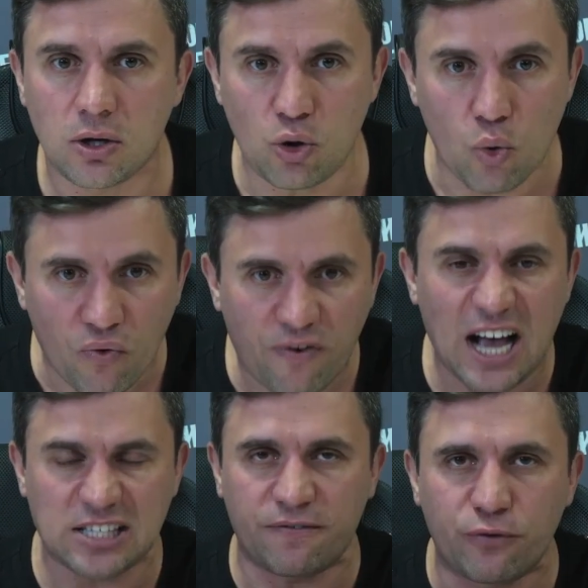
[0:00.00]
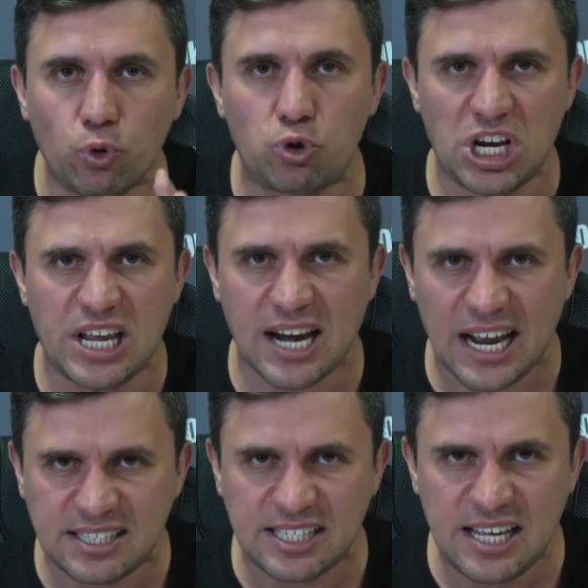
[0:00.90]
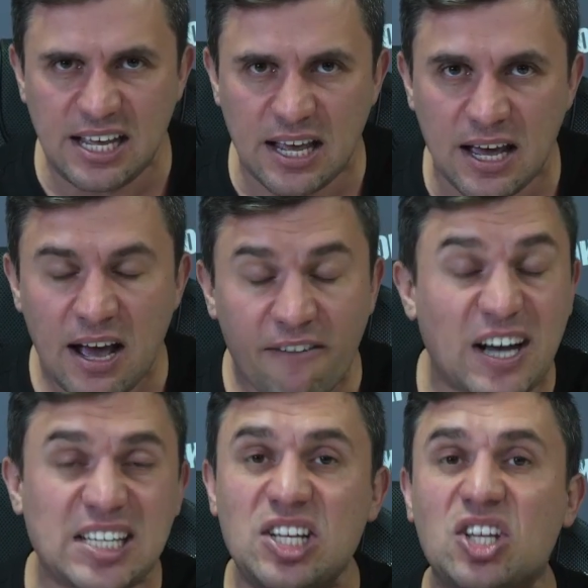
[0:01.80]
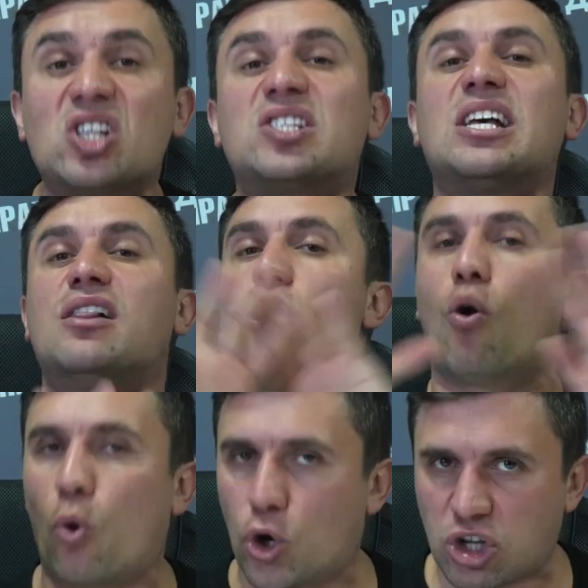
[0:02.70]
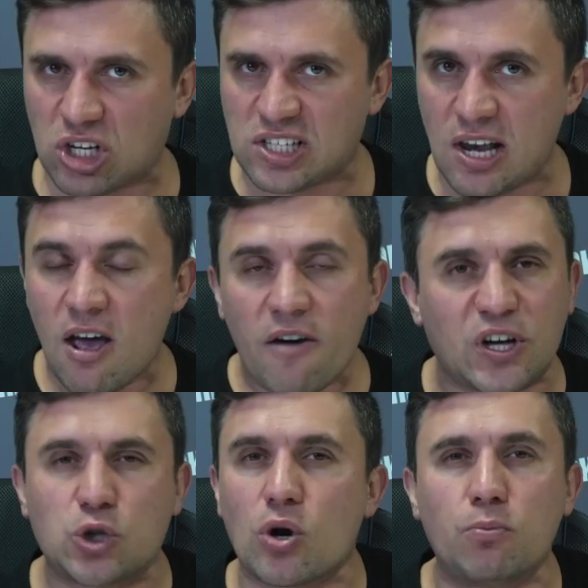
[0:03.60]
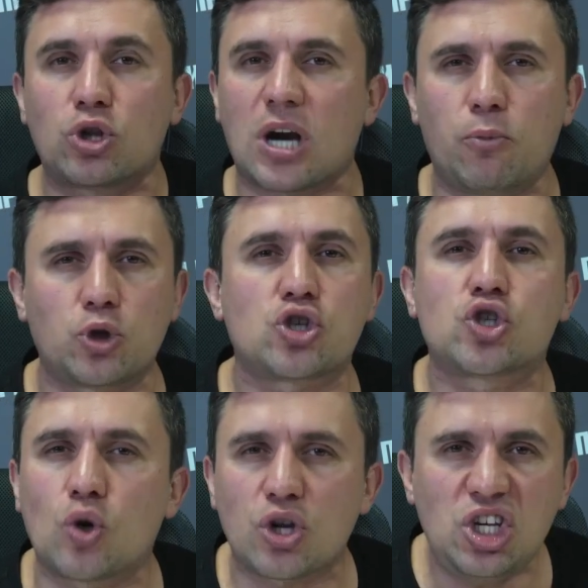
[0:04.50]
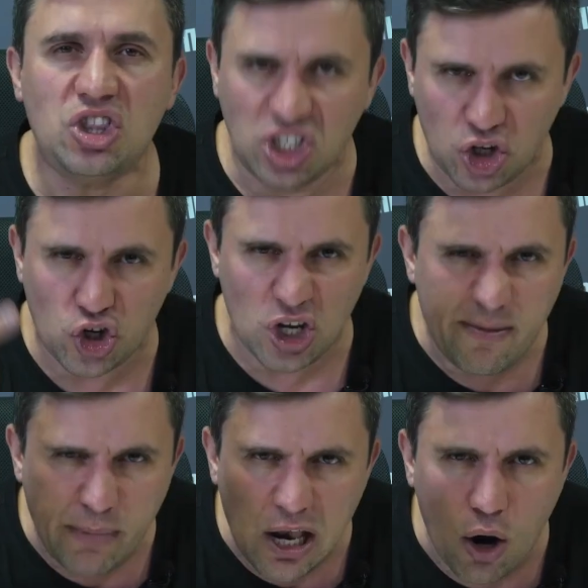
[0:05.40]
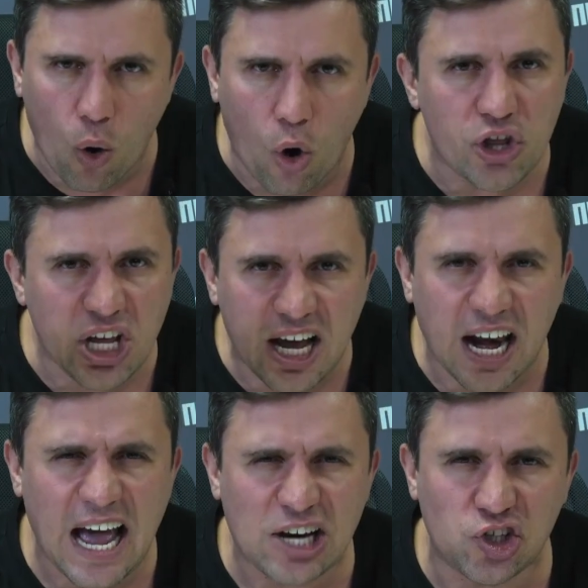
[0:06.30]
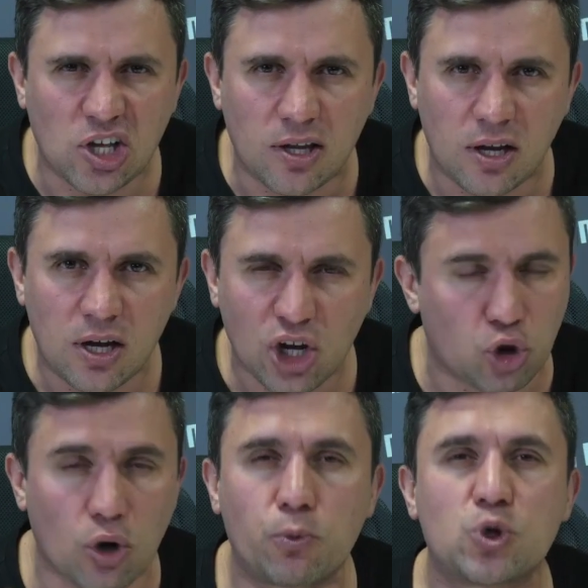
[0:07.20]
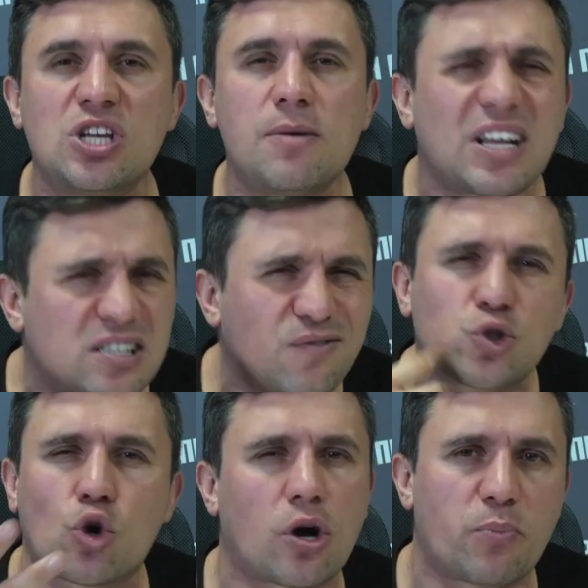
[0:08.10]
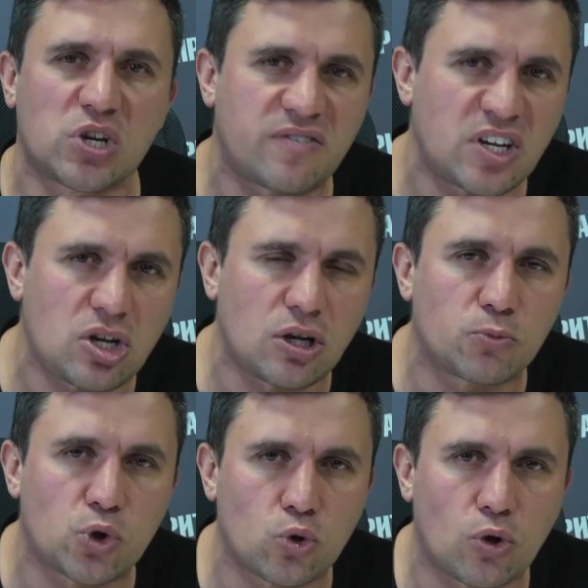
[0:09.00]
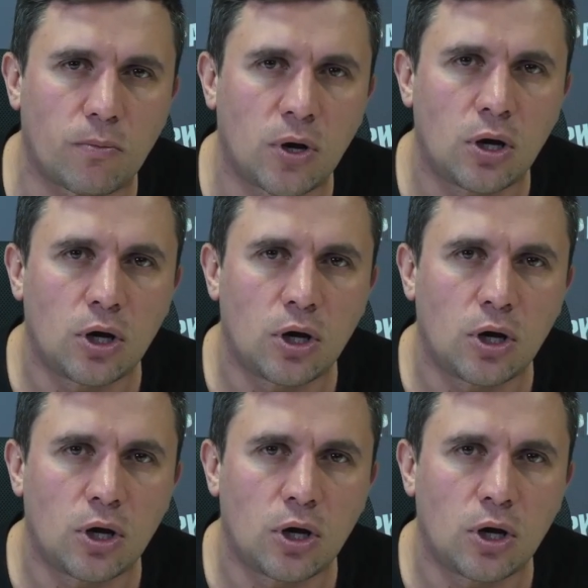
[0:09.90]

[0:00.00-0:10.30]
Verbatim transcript: И у вас внутри России возникнет целая отрасль, в которой будут работать сотни тысяч и миллионы граждан, которые будут заниматься высокопроизводительным трудом.